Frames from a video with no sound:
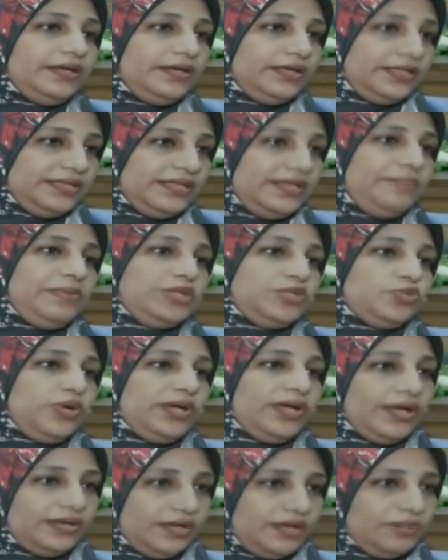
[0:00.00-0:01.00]
يتنمى
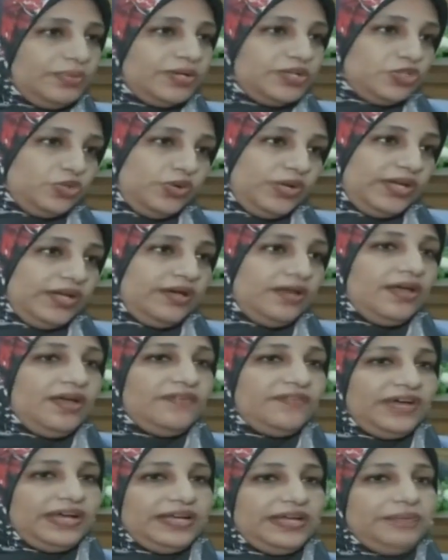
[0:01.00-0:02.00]
شويه يكبر شويه
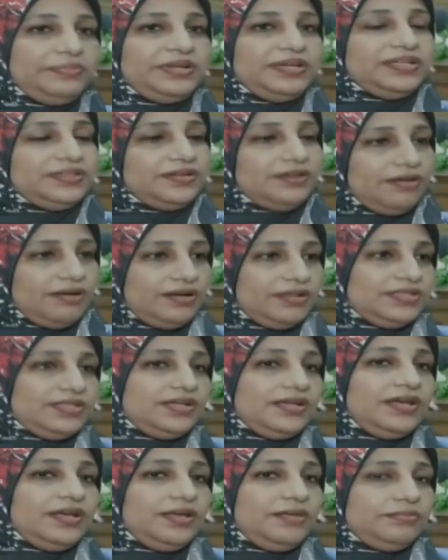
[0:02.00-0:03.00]
فاحنا بندي قرض